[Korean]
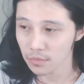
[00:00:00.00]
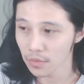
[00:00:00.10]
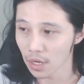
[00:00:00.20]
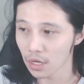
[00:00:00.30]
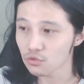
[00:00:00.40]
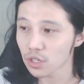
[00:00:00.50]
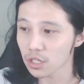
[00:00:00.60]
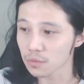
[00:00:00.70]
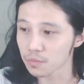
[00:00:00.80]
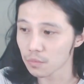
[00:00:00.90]

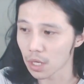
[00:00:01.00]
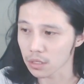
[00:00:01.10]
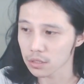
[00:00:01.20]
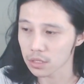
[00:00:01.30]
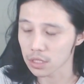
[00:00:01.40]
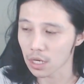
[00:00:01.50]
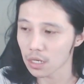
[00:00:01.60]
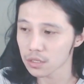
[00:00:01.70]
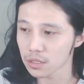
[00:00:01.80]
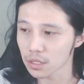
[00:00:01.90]
애국가를 막
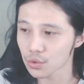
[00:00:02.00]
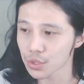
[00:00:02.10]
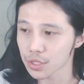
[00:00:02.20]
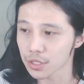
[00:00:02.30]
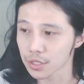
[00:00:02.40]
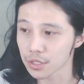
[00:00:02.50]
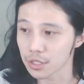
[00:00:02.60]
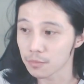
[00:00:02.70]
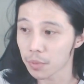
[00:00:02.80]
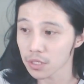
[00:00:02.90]
재창하는데 솔직히
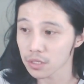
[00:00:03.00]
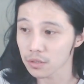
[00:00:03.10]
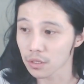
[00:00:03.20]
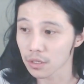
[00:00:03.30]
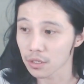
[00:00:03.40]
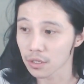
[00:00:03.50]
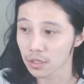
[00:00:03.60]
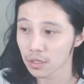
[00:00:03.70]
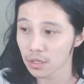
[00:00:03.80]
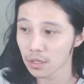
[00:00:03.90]
입학식
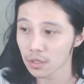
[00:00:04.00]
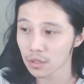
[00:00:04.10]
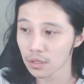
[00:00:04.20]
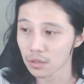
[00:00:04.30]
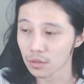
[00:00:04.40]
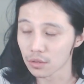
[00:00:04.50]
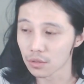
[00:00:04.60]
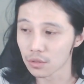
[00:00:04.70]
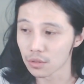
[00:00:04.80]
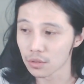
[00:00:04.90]

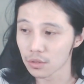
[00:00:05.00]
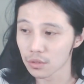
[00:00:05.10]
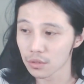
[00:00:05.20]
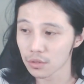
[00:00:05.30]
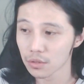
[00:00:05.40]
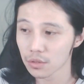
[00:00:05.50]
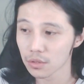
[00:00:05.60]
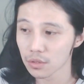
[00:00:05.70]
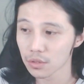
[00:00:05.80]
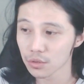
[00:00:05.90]
때어
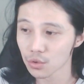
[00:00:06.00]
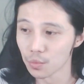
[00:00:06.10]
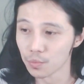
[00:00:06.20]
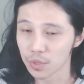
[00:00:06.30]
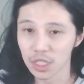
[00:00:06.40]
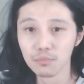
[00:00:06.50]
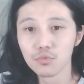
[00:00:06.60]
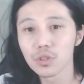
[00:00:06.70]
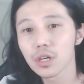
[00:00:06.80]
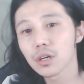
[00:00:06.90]
좀
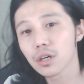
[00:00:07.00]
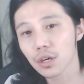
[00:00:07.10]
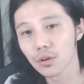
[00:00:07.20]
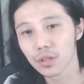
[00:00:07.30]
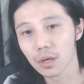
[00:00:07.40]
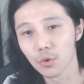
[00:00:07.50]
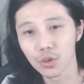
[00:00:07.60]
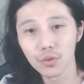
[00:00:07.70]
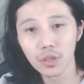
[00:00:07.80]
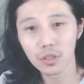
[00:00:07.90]
인문계 계열이나 뭐
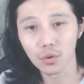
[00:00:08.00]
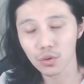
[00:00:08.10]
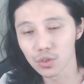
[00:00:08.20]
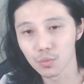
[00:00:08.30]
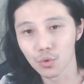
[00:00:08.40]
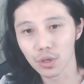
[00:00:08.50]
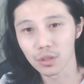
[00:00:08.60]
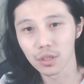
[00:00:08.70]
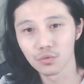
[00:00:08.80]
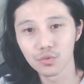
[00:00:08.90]
이런 데는 어떤지
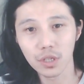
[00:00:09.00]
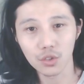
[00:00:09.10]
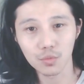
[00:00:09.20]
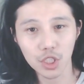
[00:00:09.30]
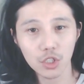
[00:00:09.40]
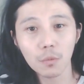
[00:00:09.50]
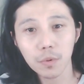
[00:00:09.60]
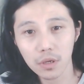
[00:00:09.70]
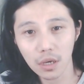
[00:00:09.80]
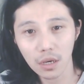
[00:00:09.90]
모르겠는데 우리가 좀
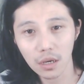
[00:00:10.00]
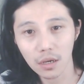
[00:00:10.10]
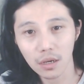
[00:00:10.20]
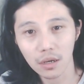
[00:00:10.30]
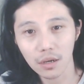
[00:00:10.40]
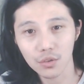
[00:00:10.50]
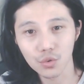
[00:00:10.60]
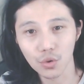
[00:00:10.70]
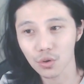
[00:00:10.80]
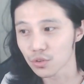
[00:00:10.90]
실업계
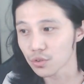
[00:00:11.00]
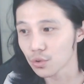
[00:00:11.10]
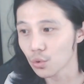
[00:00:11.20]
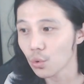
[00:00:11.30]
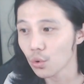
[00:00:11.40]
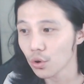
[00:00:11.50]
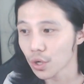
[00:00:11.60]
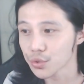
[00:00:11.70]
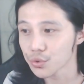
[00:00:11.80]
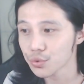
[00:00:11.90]
쪽이었거든요.
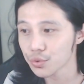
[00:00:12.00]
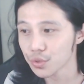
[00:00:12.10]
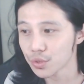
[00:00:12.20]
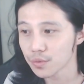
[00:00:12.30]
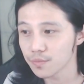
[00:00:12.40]
농고여가지고